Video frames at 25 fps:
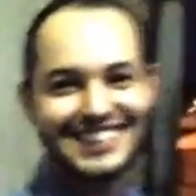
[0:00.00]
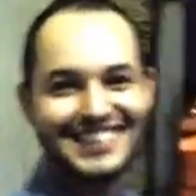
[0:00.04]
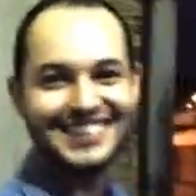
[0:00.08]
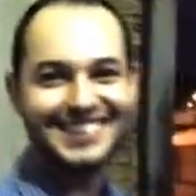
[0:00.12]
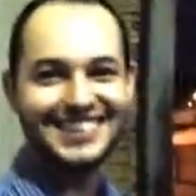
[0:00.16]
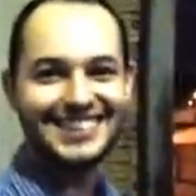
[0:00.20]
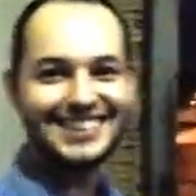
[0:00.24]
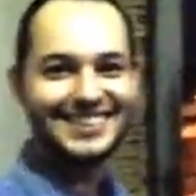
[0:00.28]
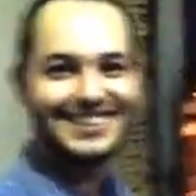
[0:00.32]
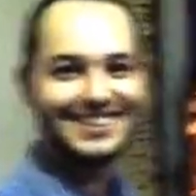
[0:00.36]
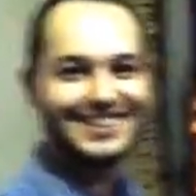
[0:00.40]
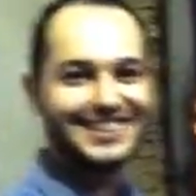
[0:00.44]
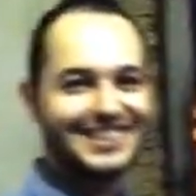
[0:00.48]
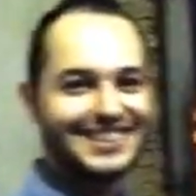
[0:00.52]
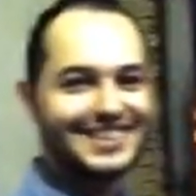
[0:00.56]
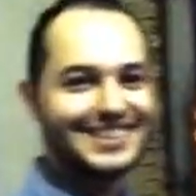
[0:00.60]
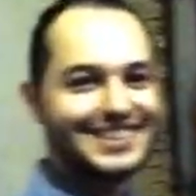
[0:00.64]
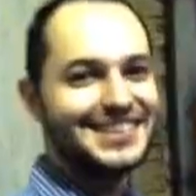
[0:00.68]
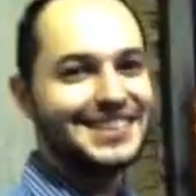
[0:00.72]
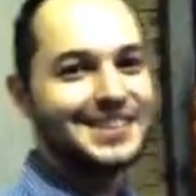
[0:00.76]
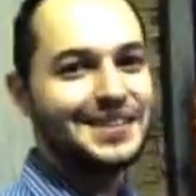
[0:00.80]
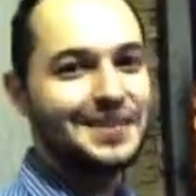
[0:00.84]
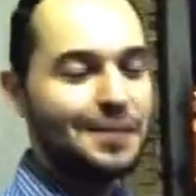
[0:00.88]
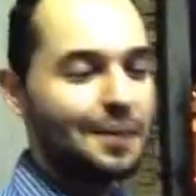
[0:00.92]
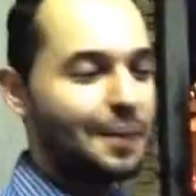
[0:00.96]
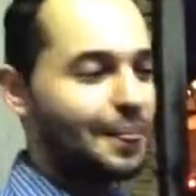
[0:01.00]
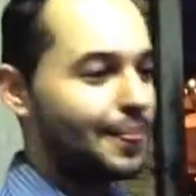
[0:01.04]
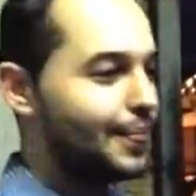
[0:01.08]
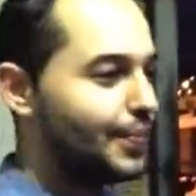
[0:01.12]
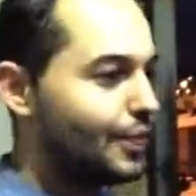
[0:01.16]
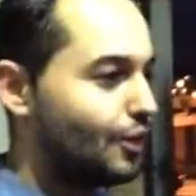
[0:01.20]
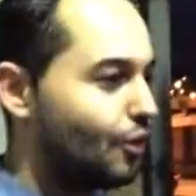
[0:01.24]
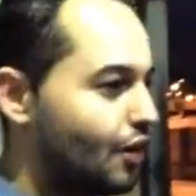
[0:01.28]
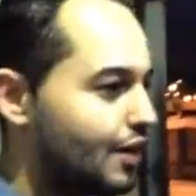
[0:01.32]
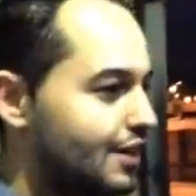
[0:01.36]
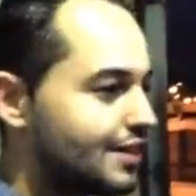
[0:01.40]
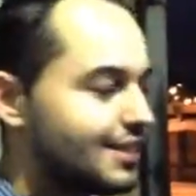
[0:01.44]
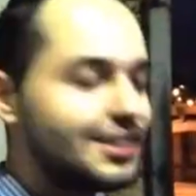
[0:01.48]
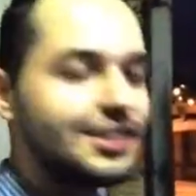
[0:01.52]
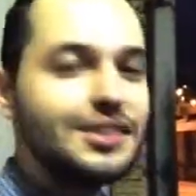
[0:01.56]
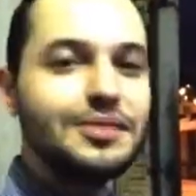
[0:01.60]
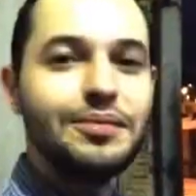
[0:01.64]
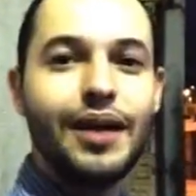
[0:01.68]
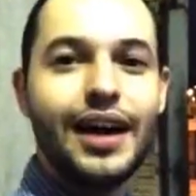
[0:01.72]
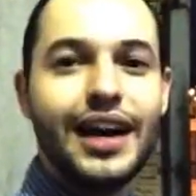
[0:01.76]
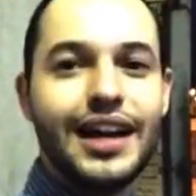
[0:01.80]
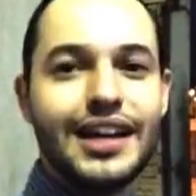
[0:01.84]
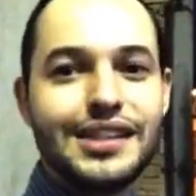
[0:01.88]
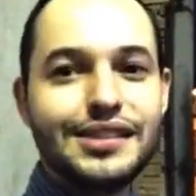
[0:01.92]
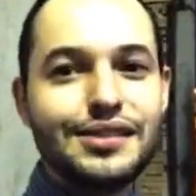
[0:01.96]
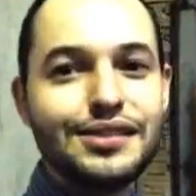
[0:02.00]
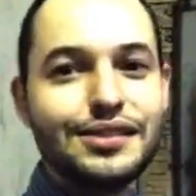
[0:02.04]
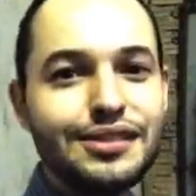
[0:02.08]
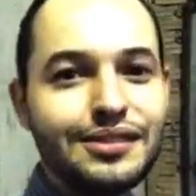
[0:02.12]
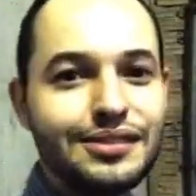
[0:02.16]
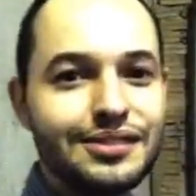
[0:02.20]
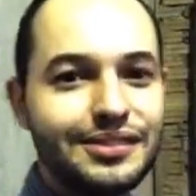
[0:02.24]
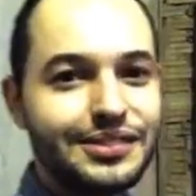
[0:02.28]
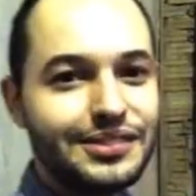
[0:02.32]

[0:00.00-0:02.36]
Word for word: Tava ansioso? Nossa, demais, viu?